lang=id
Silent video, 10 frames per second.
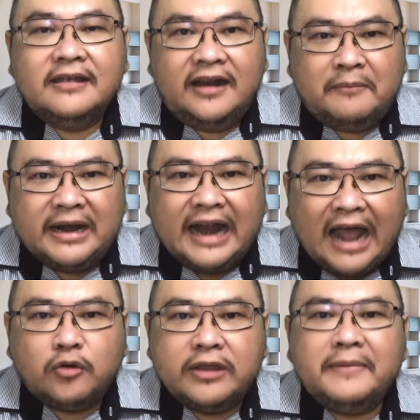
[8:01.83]
Dan nah,
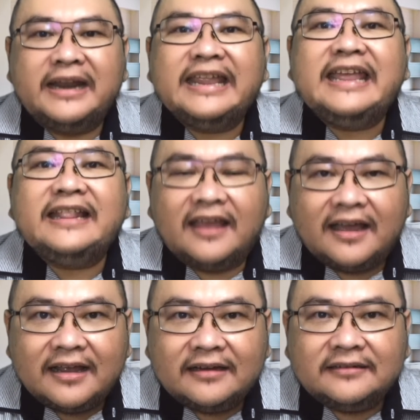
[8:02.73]
menaruh iman
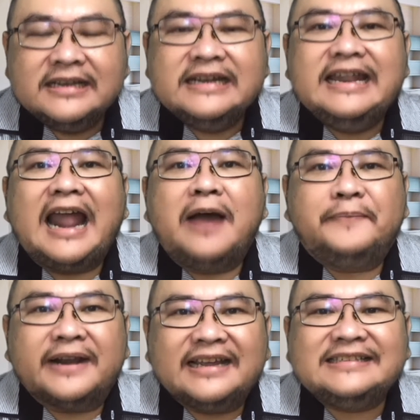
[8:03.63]
kita dan
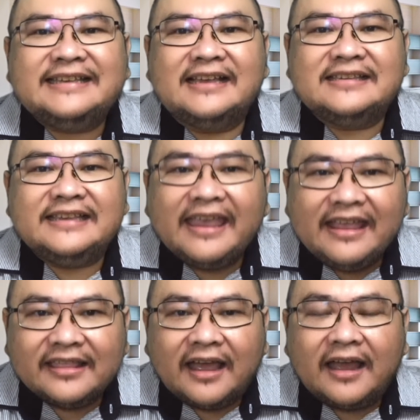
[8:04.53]
apresiasi
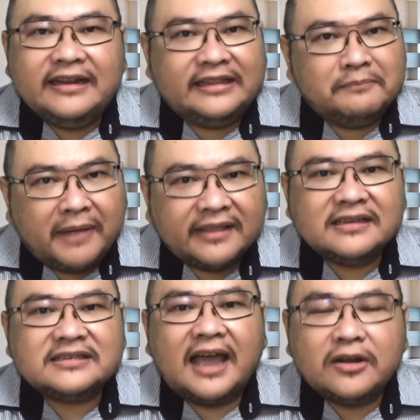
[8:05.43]
kita di tempat
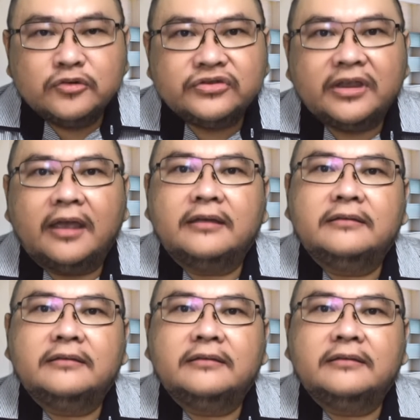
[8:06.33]
yang seharusnya.